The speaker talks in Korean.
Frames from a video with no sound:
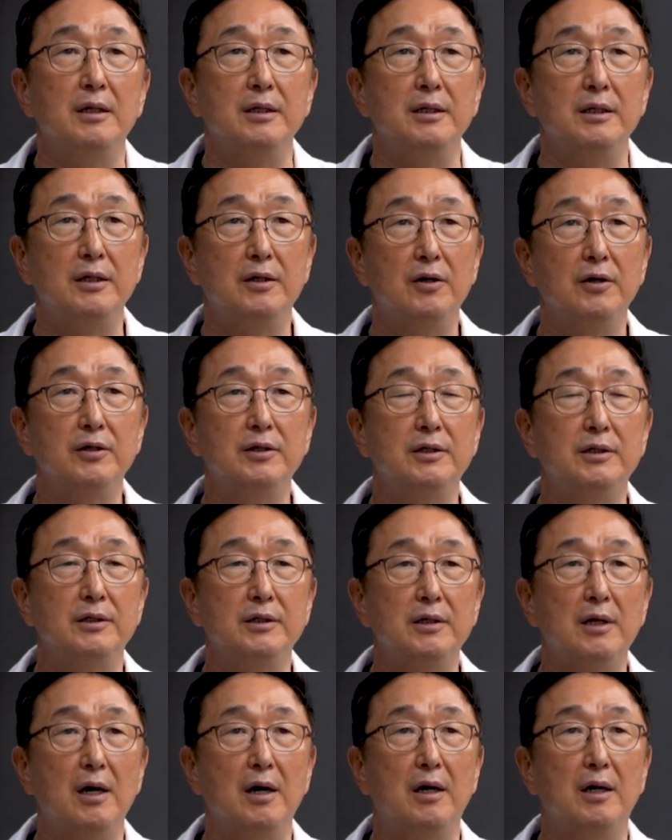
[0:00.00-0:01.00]

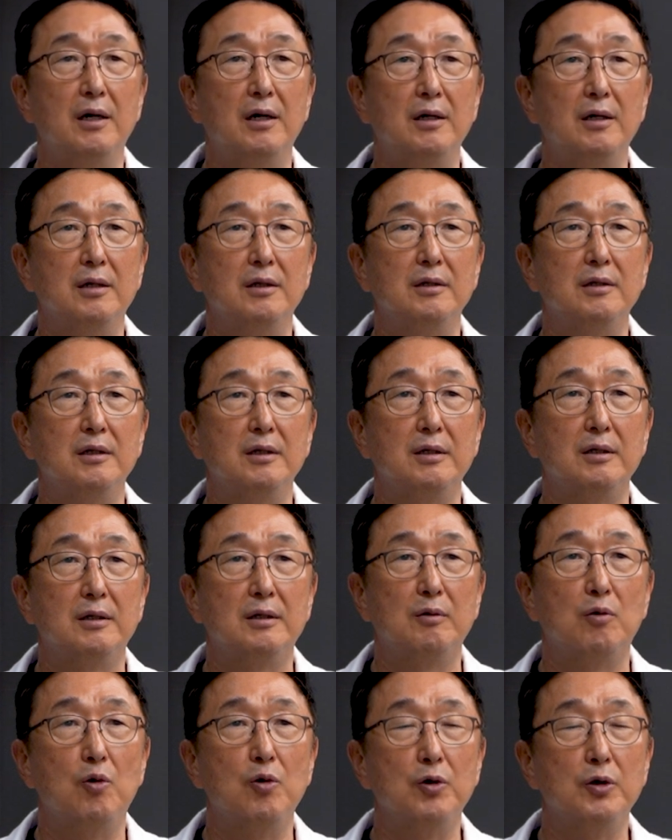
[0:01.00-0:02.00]
이거는 아,
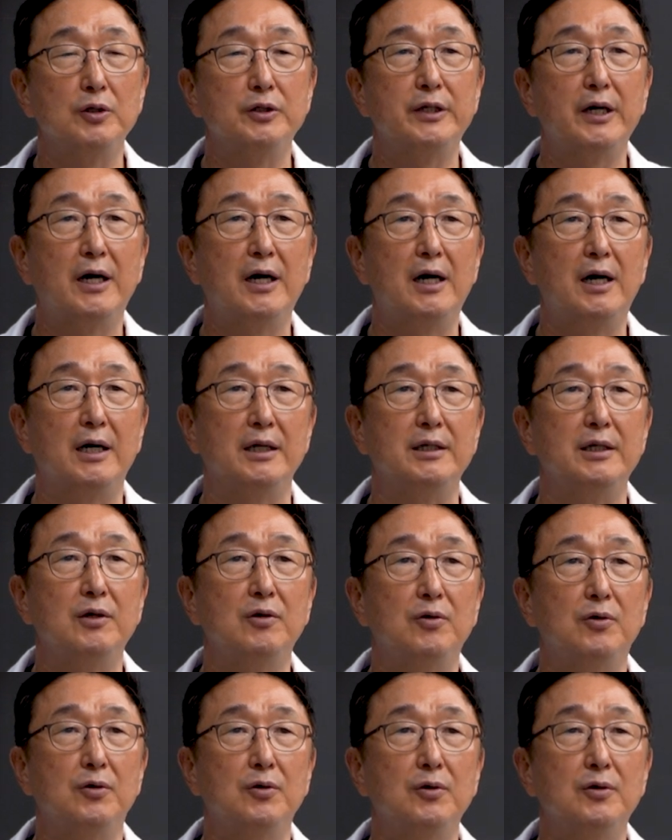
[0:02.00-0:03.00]
공여자가
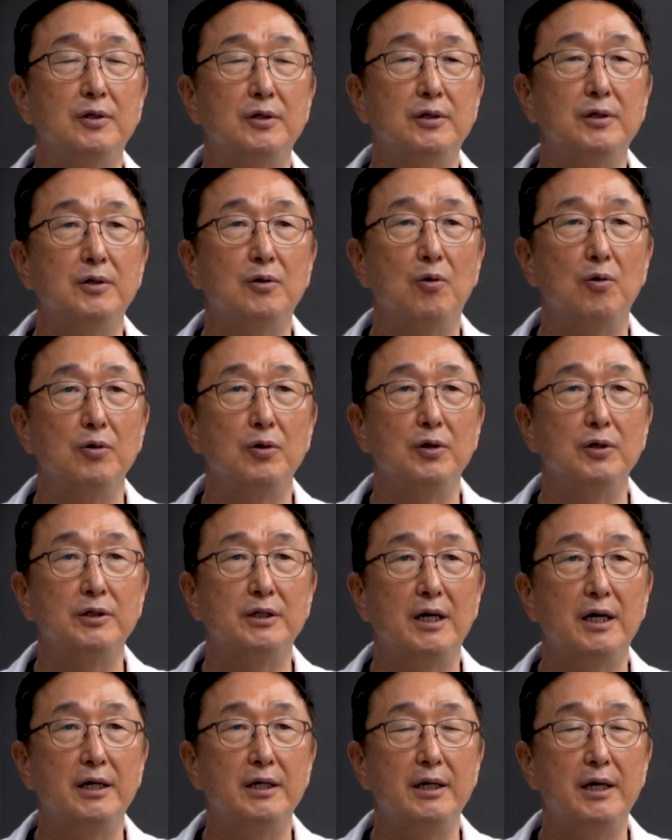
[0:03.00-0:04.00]
아니고 그
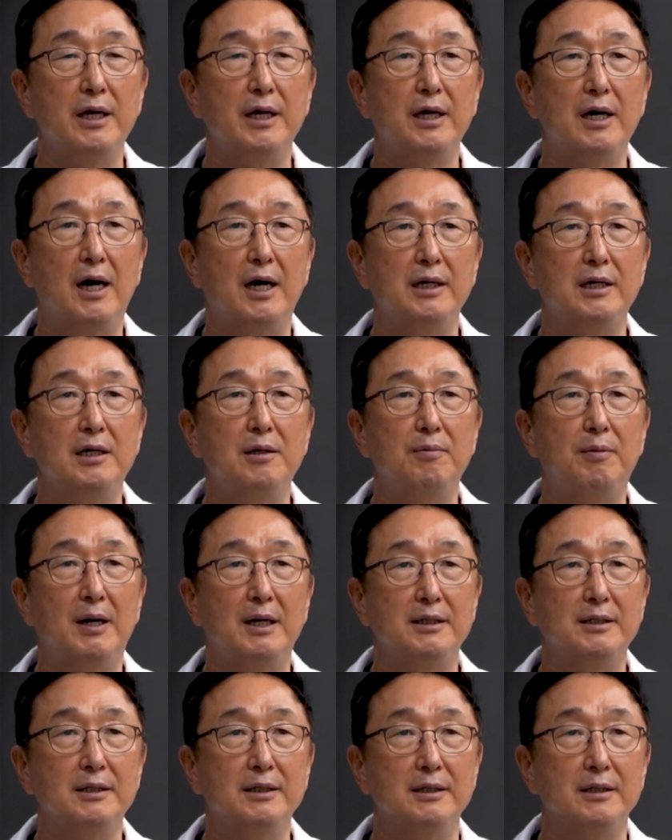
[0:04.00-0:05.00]
공여자의 간을
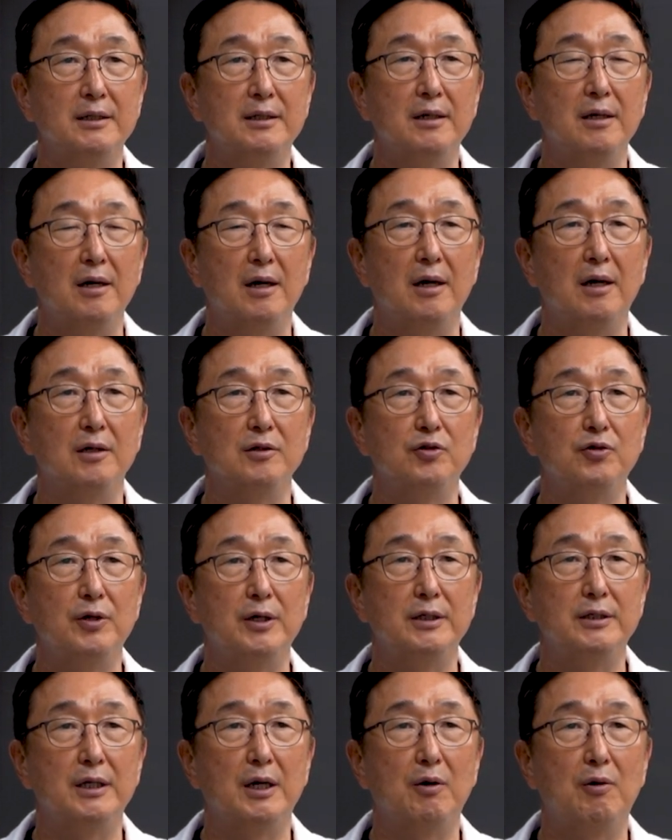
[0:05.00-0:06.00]
받은
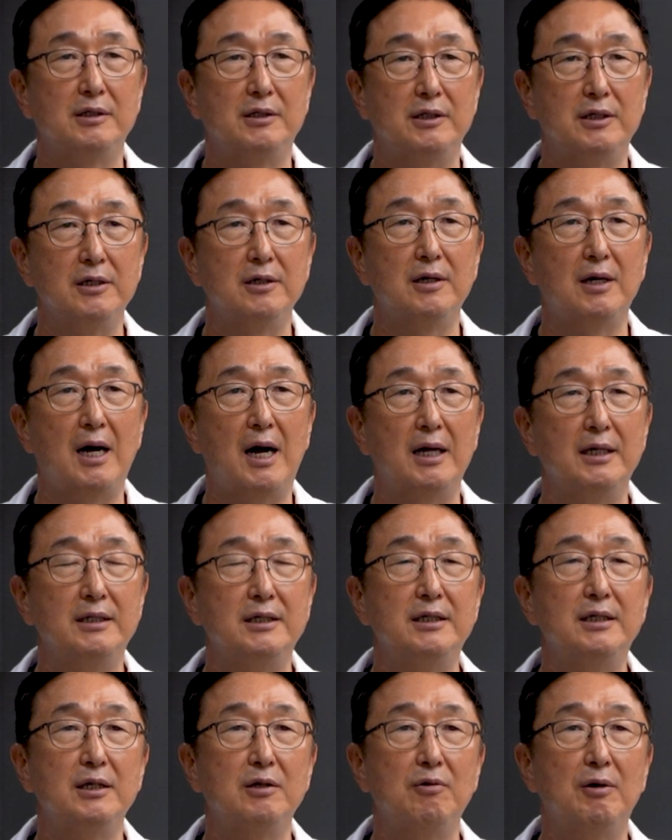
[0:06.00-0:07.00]
수혜자, 즉
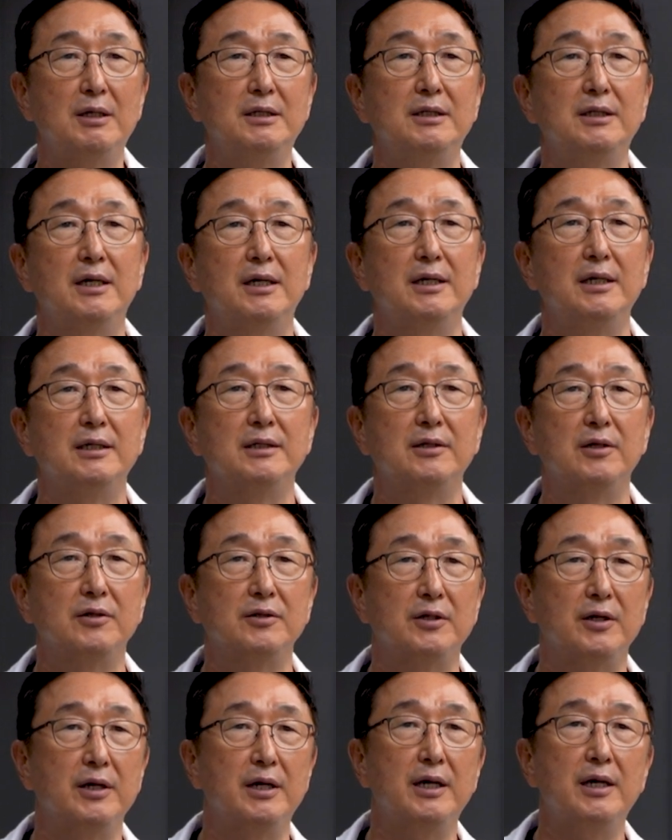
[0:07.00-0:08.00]
간이식 환자에
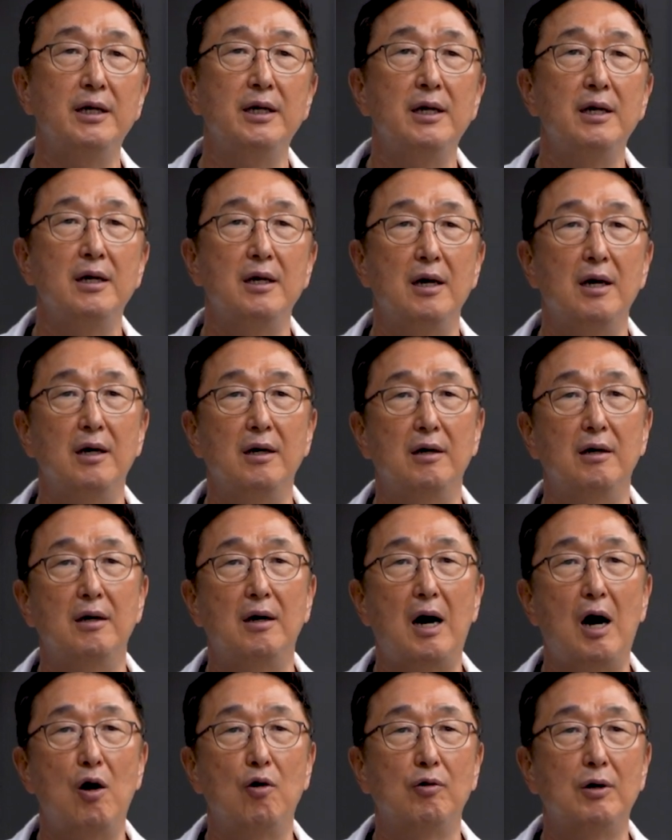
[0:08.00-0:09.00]
있어서의
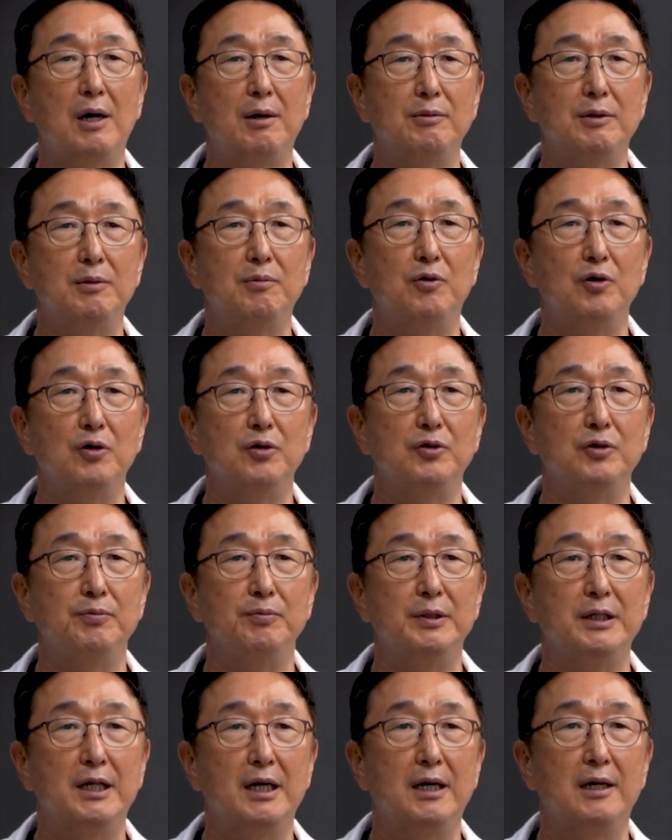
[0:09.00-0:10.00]
아웃감을
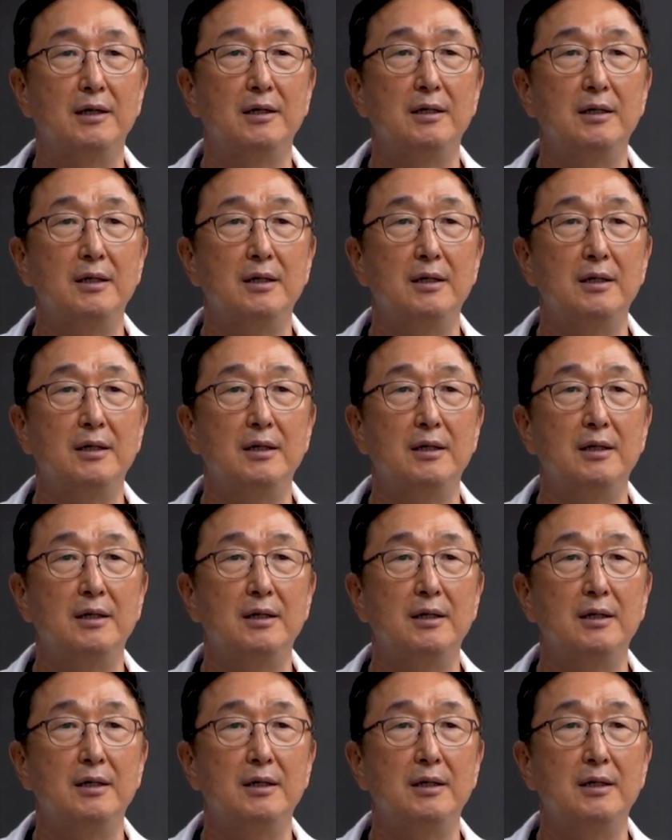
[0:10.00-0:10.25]
보여줍니다.